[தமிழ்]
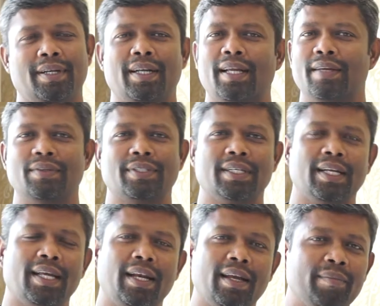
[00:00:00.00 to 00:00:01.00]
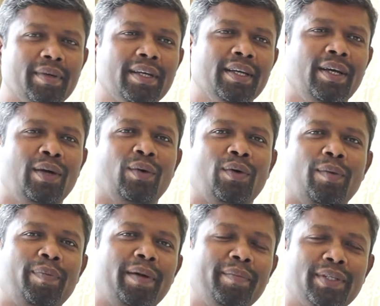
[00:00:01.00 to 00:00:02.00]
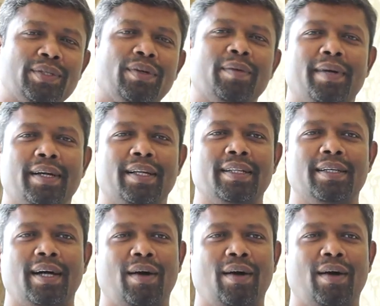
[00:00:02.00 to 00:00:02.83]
நிறைய விஷயங்கள் எல்லாமே ஒரு பெர்மிஷனோட பண்ணுறது